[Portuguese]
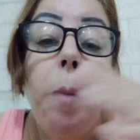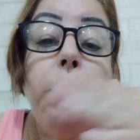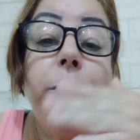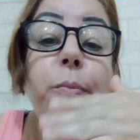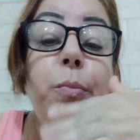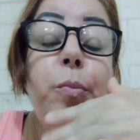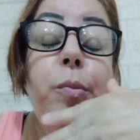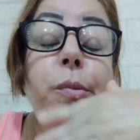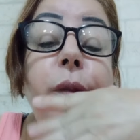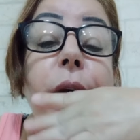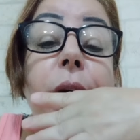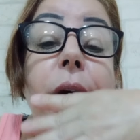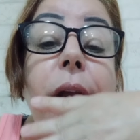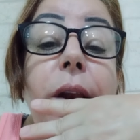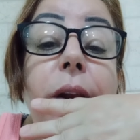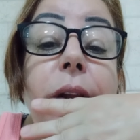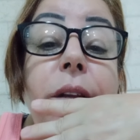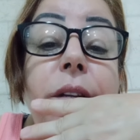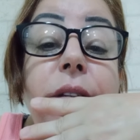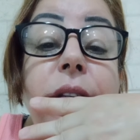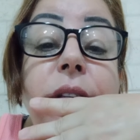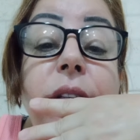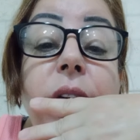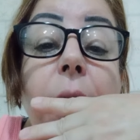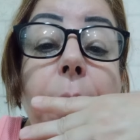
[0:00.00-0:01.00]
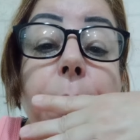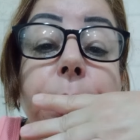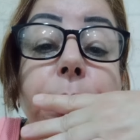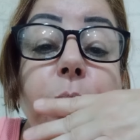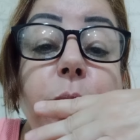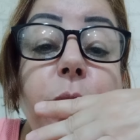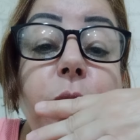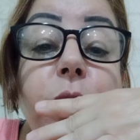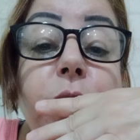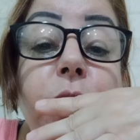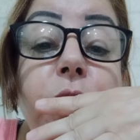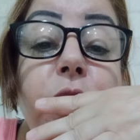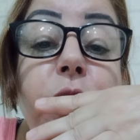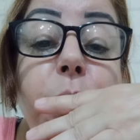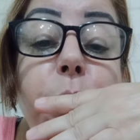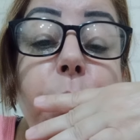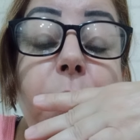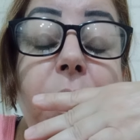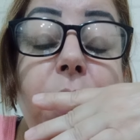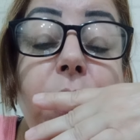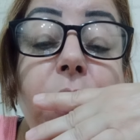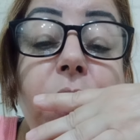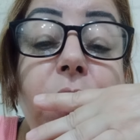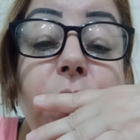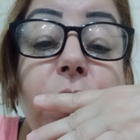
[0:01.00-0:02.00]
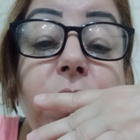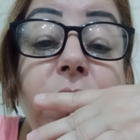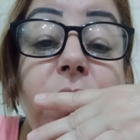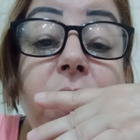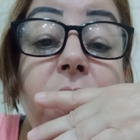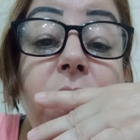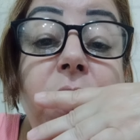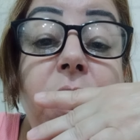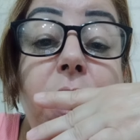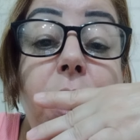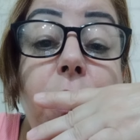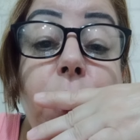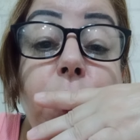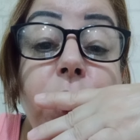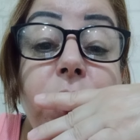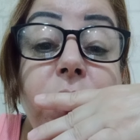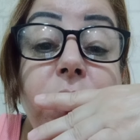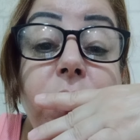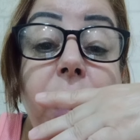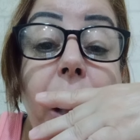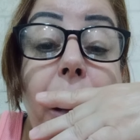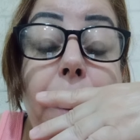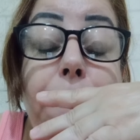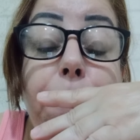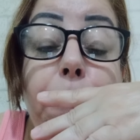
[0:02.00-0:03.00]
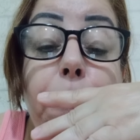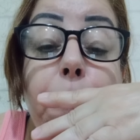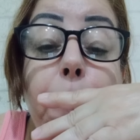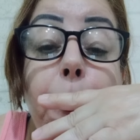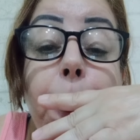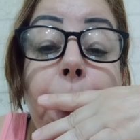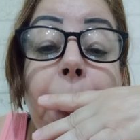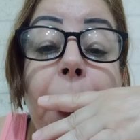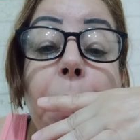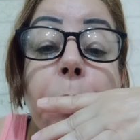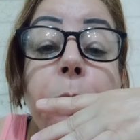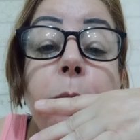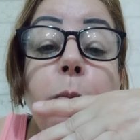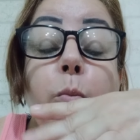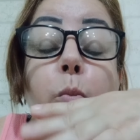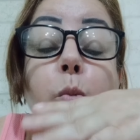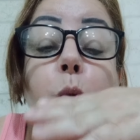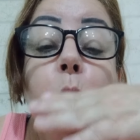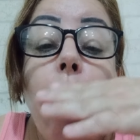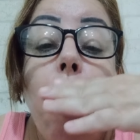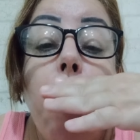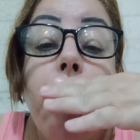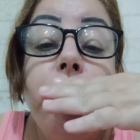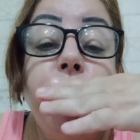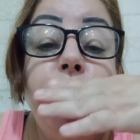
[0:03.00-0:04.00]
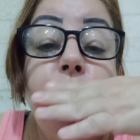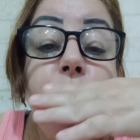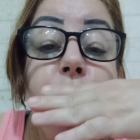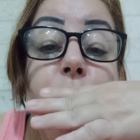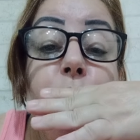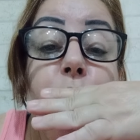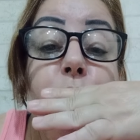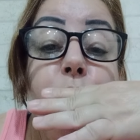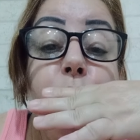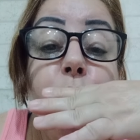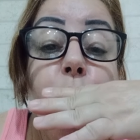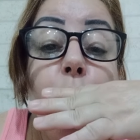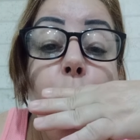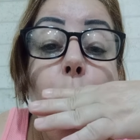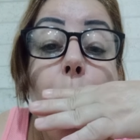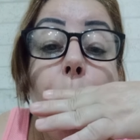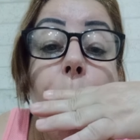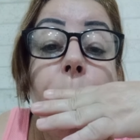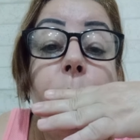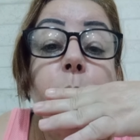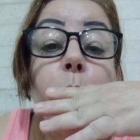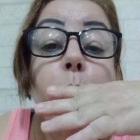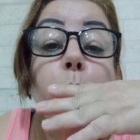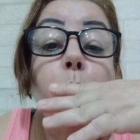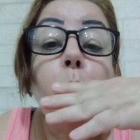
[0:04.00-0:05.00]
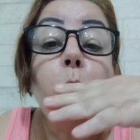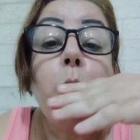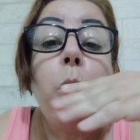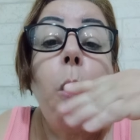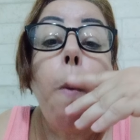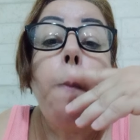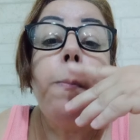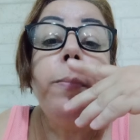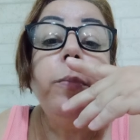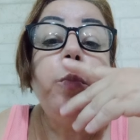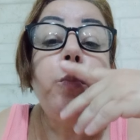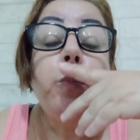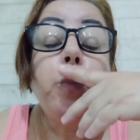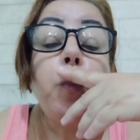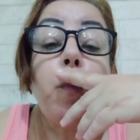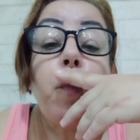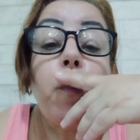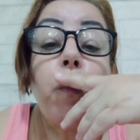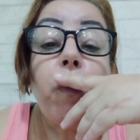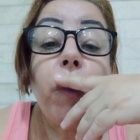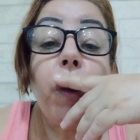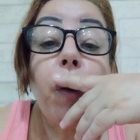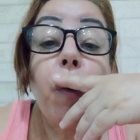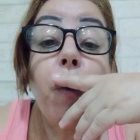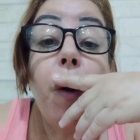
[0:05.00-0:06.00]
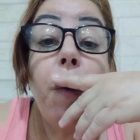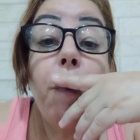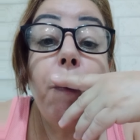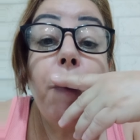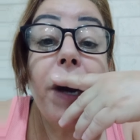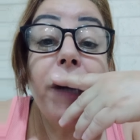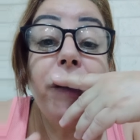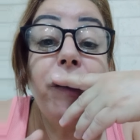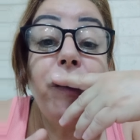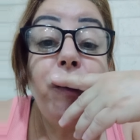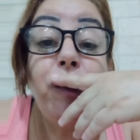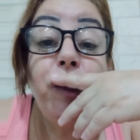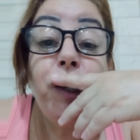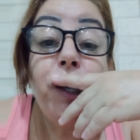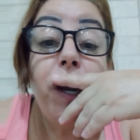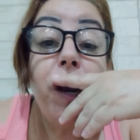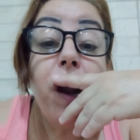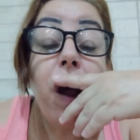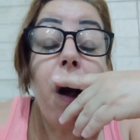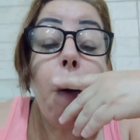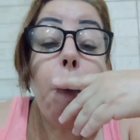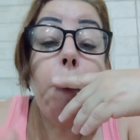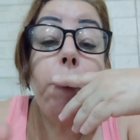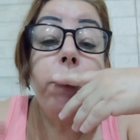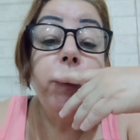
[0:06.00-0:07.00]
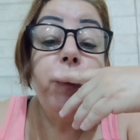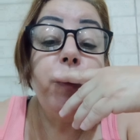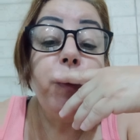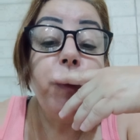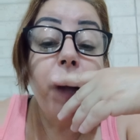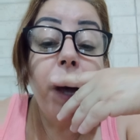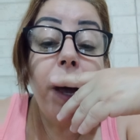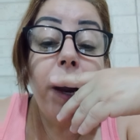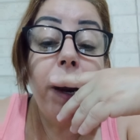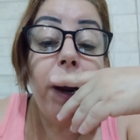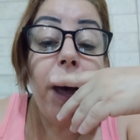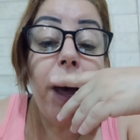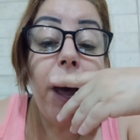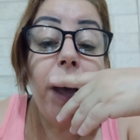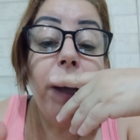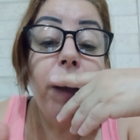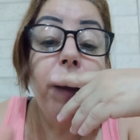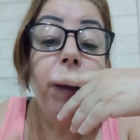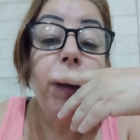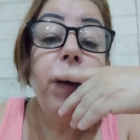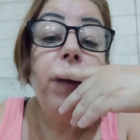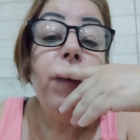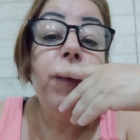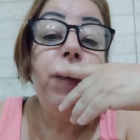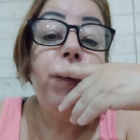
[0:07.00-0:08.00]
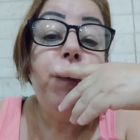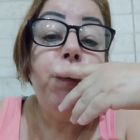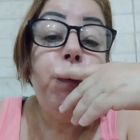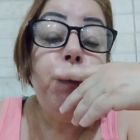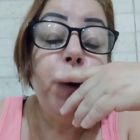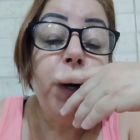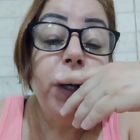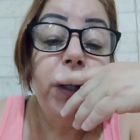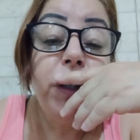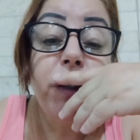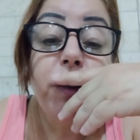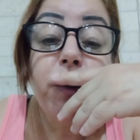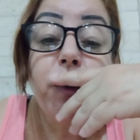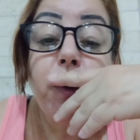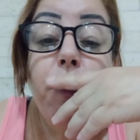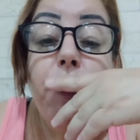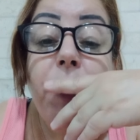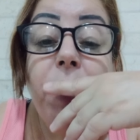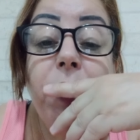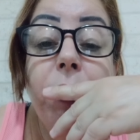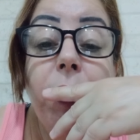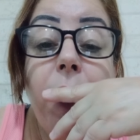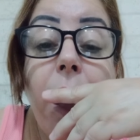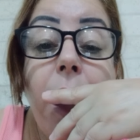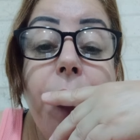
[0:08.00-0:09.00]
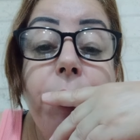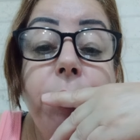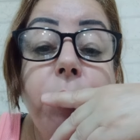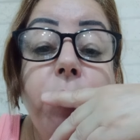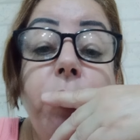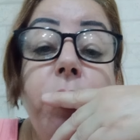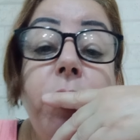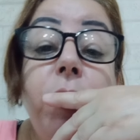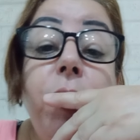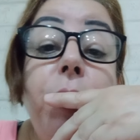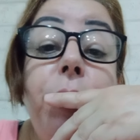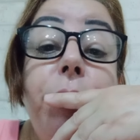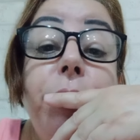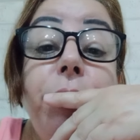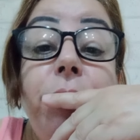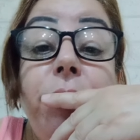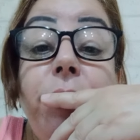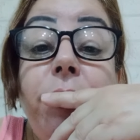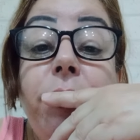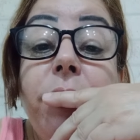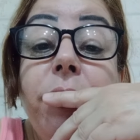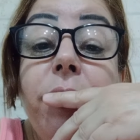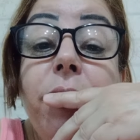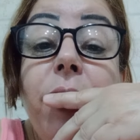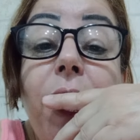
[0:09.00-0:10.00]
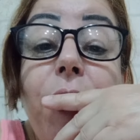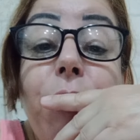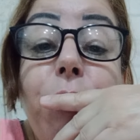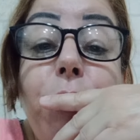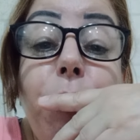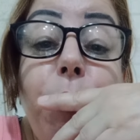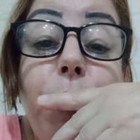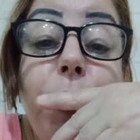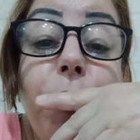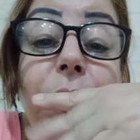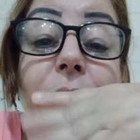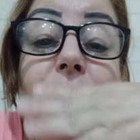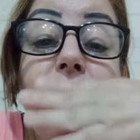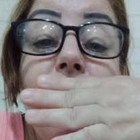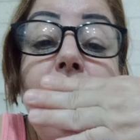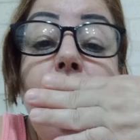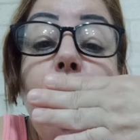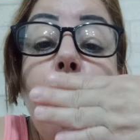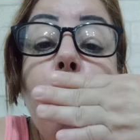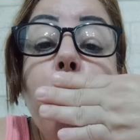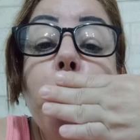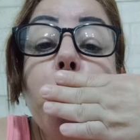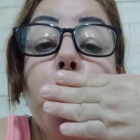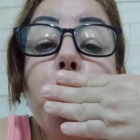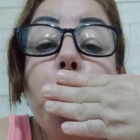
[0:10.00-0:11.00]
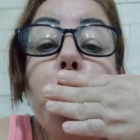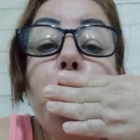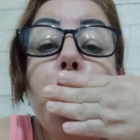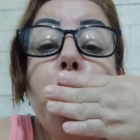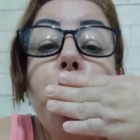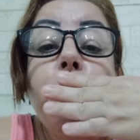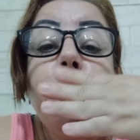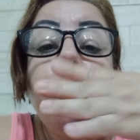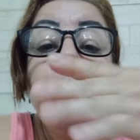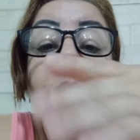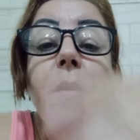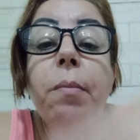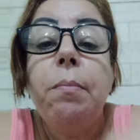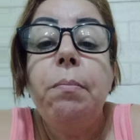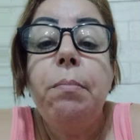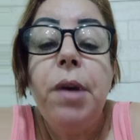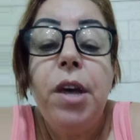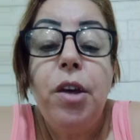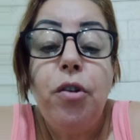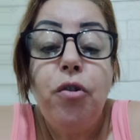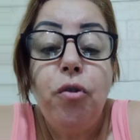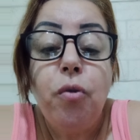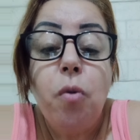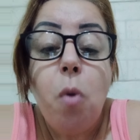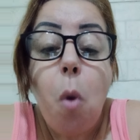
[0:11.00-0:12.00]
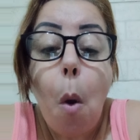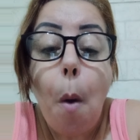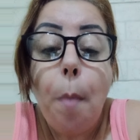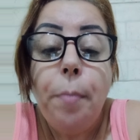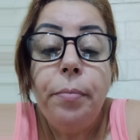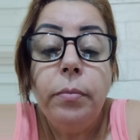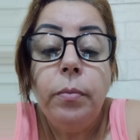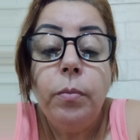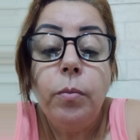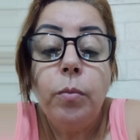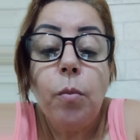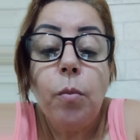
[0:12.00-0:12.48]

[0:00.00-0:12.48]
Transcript: delícia! Espero que você tenha gostado. Se gostou, compartilha, dá like, põe seus comentários e se inscreve no meu canal. Beijo!